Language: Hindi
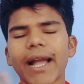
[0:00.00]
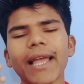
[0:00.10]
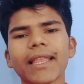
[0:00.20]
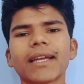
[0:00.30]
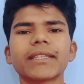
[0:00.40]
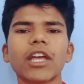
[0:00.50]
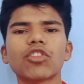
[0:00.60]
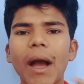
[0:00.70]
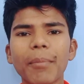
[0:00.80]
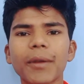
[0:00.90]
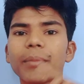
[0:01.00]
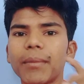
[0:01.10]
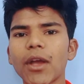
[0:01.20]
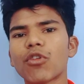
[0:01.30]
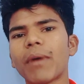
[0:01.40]
डायल करता है तो वहाँ पर
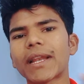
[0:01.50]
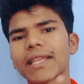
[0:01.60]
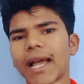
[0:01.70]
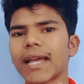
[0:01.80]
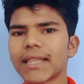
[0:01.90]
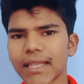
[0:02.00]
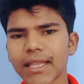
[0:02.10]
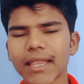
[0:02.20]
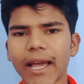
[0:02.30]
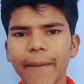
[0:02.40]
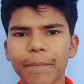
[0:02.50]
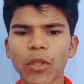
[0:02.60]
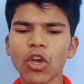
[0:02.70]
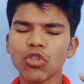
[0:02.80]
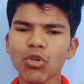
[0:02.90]
विवेक कुमार दिखाई दे देता है
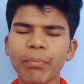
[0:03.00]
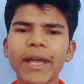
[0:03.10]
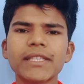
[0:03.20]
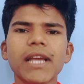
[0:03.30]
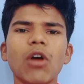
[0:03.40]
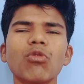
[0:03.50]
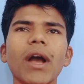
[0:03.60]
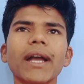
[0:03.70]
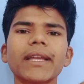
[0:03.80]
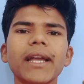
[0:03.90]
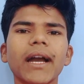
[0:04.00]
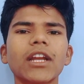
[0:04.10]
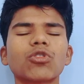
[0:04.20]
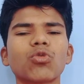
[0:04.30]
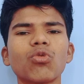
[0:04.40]
तो मैं चाहूँगा कि
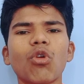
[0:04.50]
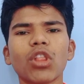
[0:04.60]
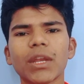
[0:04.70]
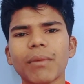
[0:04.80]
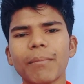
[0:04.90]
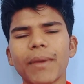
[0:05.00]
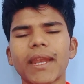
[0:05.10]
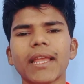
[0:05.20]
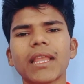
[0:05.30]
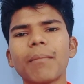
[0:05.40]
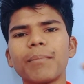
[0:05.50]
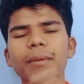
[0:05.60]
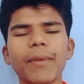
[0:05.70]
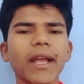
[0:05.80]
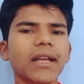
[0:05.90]
अगर ट्रू कॉलर में मेरा नाम
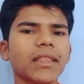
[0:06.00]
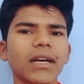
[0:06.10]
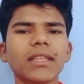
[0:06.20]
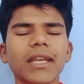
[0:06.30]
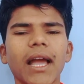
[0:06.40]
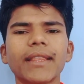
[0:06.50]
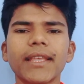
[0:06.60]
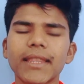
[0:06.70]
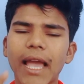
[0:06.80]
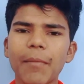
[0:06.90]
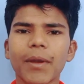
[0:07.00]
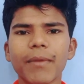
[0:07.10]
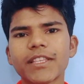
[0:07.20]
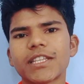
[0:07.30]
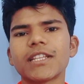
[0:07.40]
विवेक न दिखाई दे तो यहाँ पर
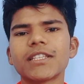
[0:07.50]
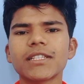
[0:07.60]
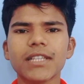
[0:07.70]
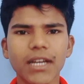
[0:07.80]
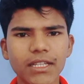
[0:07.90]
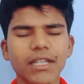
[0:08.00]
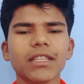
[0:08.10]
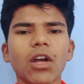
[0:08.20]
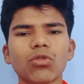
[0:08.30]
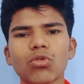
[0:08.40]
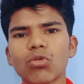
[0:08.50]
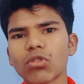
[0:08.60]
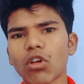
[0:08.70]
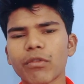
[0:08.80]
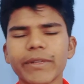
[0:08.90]
मैं चेंजेज कर सकता हूँ ट्रू
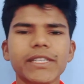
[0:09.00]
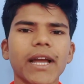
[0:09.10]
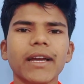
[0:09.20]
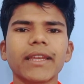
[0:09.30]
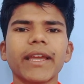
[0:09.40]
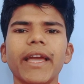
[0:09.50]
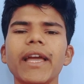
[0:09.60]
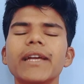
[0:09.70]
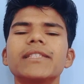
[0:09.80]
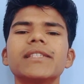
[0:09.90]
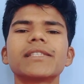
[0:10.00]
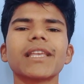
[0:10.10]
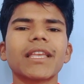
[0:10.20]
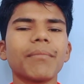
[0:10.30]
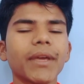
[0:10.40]
कॉलर में जा के
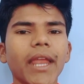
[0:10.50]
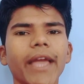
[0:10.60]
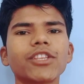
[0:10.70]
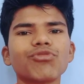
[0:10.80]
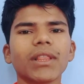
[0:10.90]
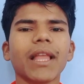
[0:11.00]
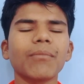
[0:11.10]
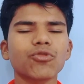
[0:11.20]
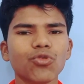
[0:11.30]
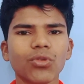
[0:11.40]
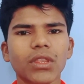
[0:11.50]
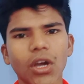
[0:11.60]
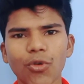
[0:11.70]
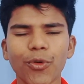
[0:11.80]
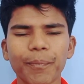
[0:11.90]
जिससे कि मेरा एक्चुअल नाम शो
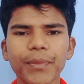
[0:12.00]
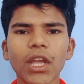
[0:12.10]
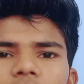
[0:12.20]
न हो